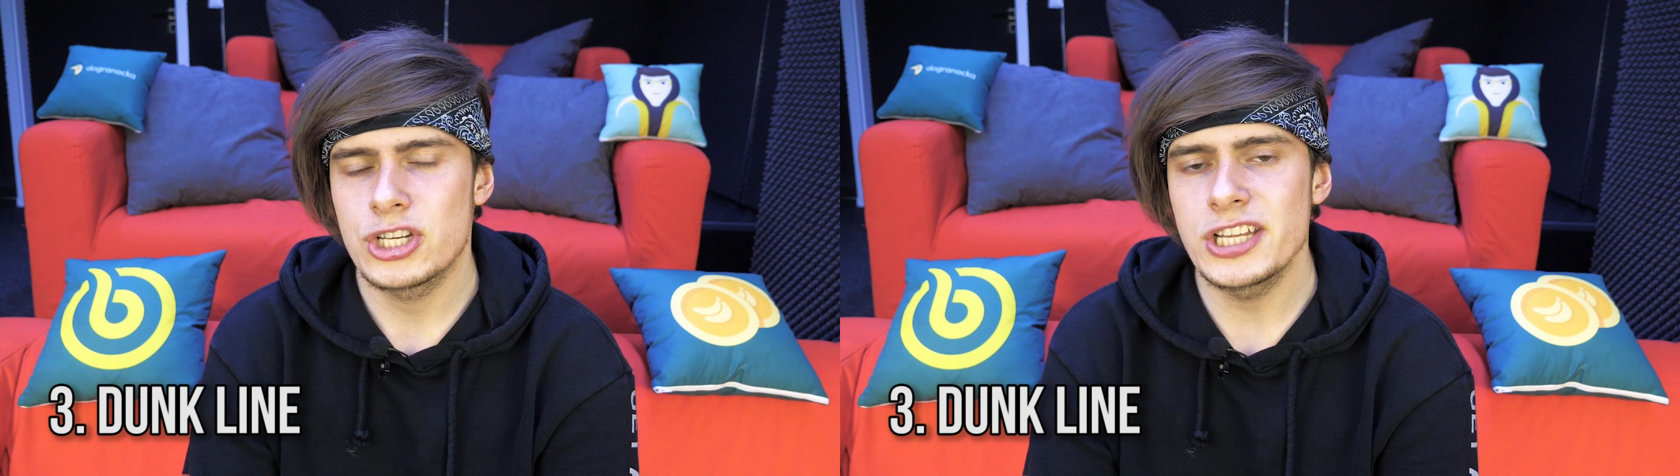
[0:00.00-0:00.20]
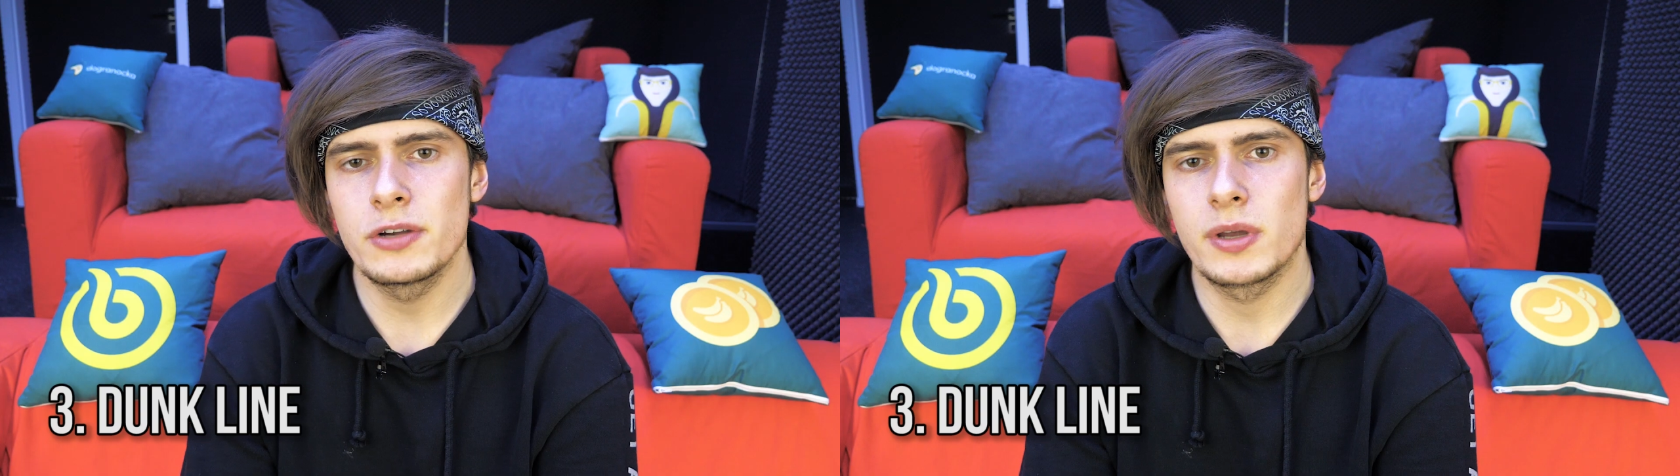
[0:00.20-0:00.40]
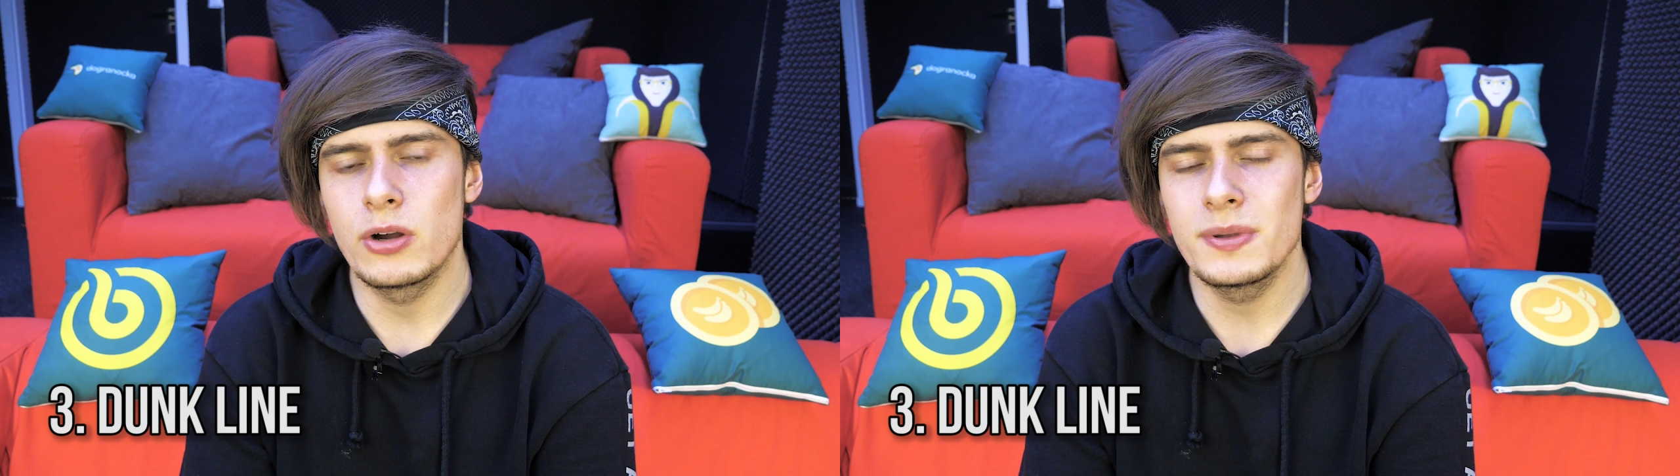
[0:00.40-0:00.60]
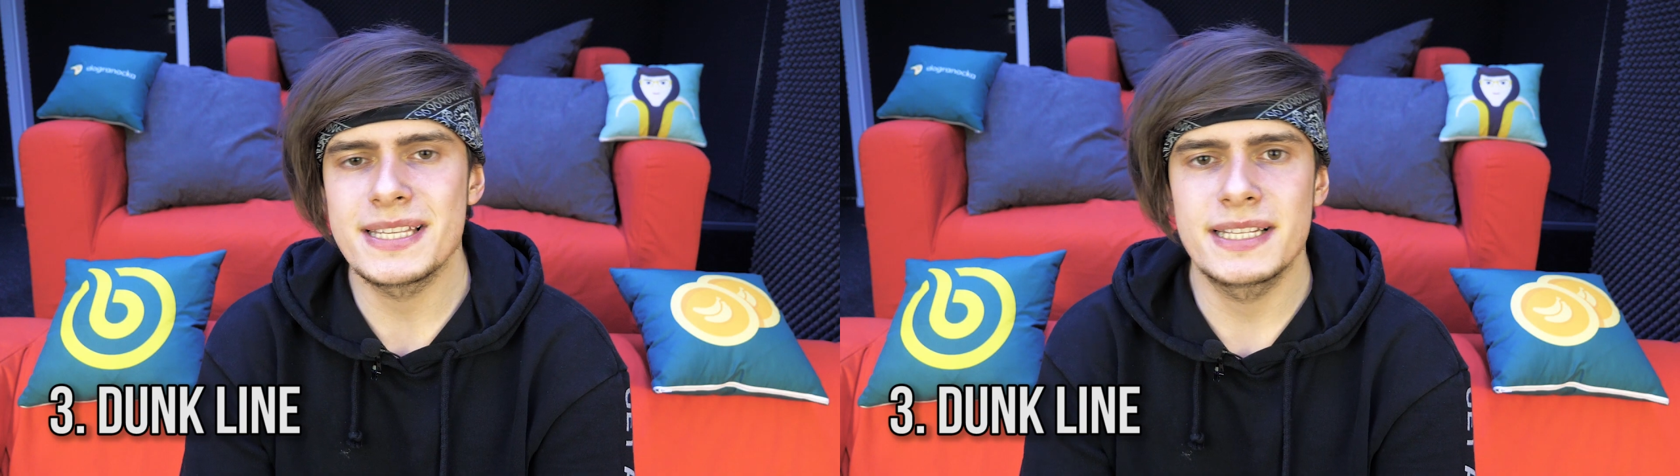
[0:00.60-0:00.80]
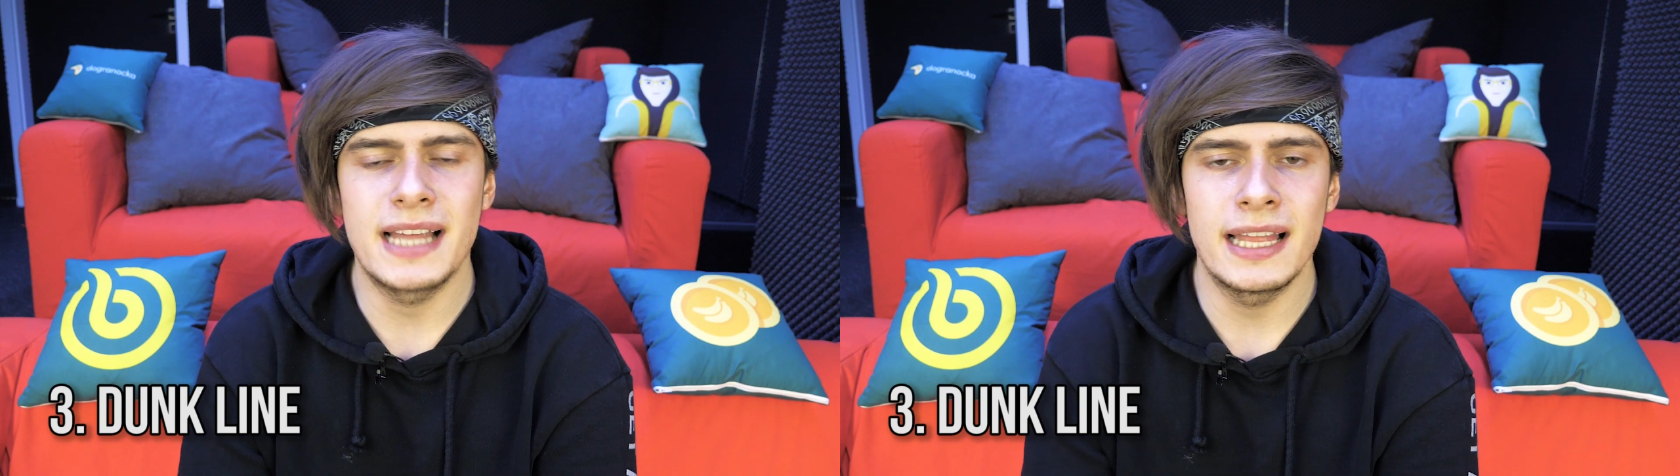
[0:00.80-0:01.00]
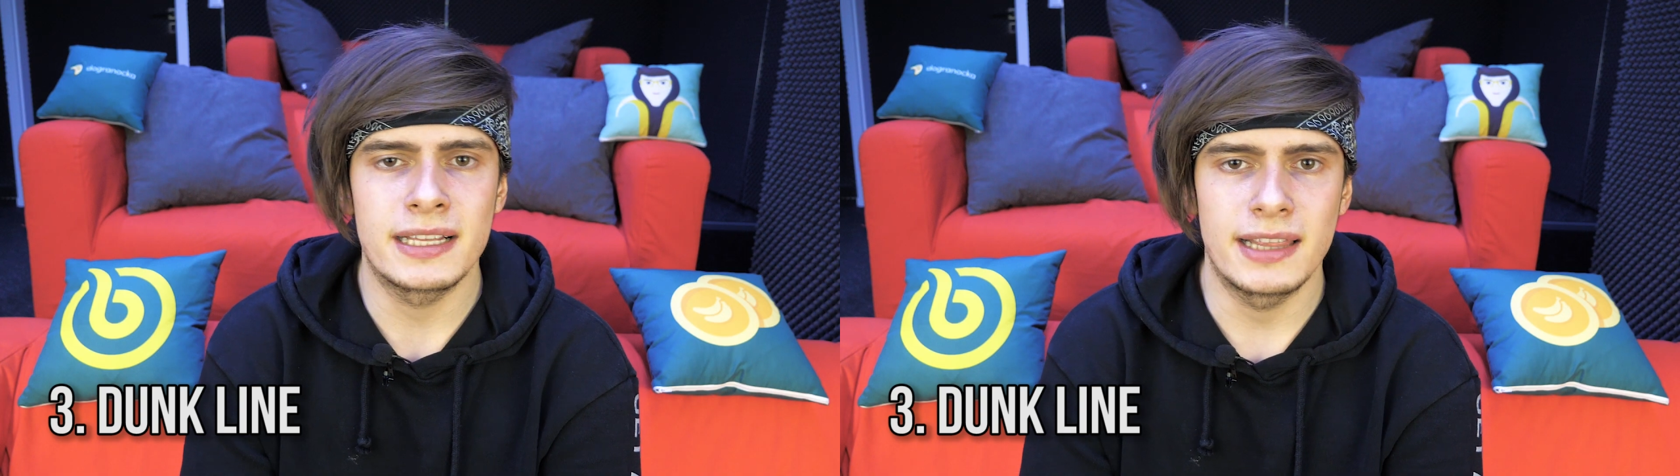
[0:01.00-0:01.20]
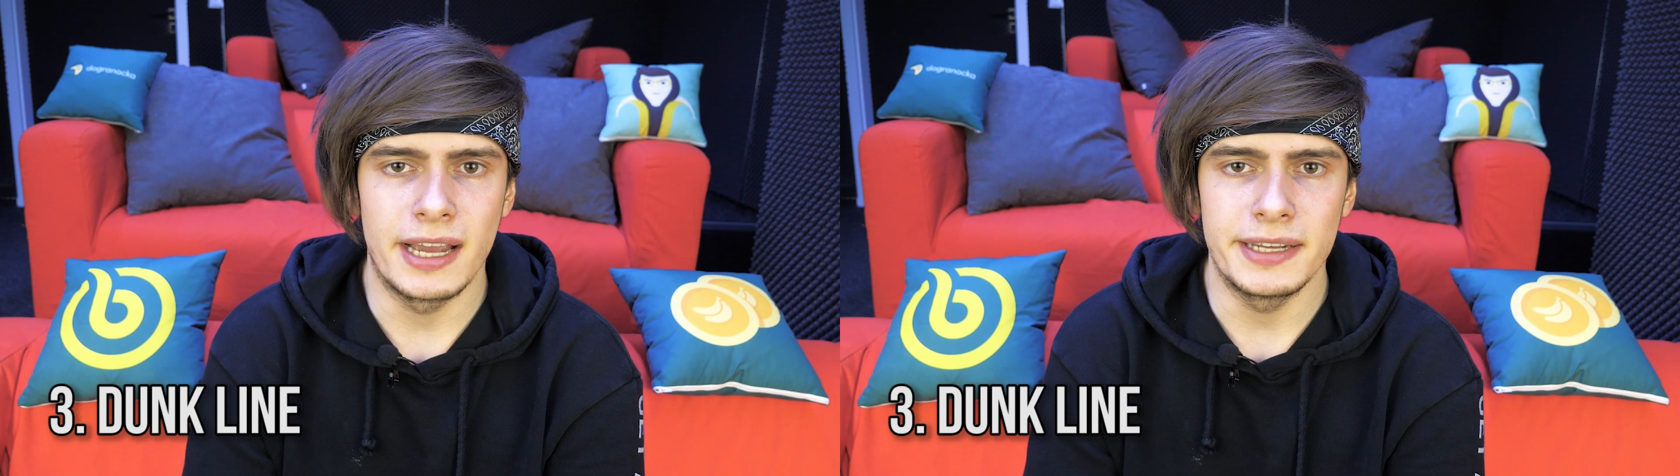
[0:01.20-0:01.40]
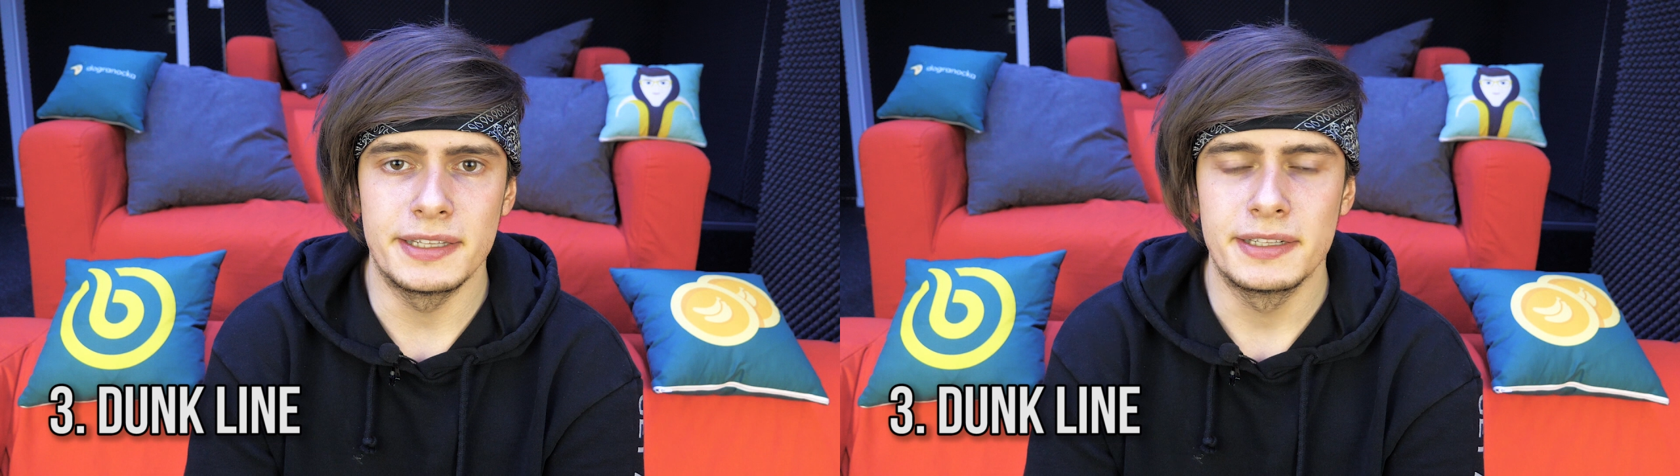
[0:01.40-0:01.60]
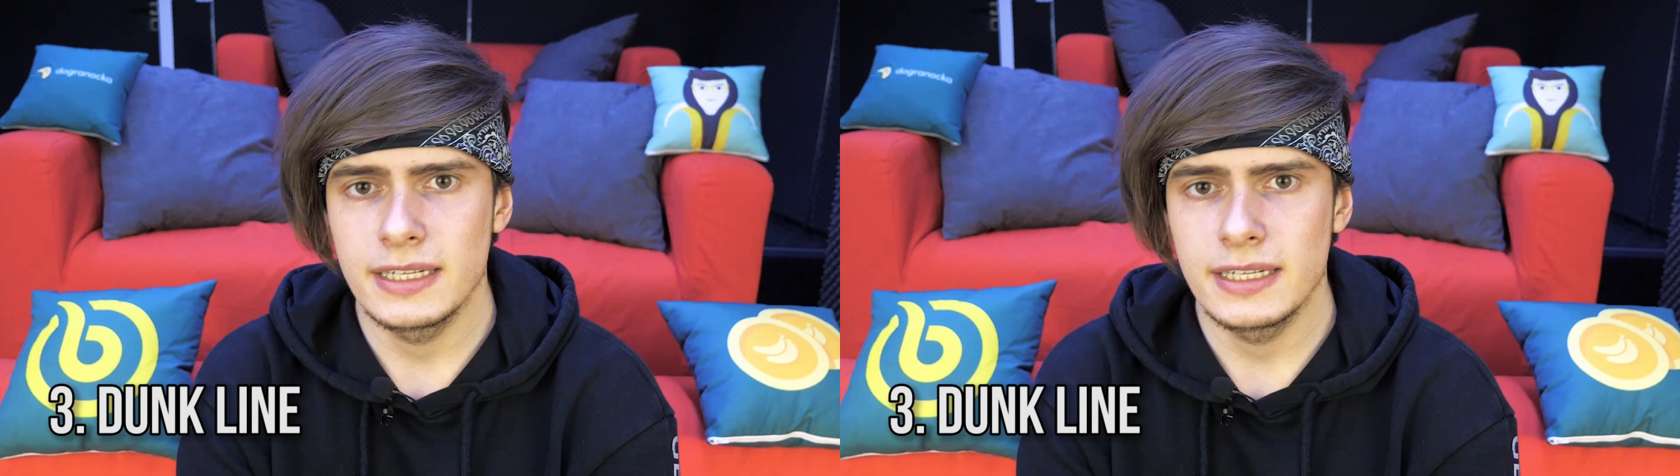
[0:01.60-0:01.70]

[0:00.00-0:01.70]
Trzecią grą jest Dunkline.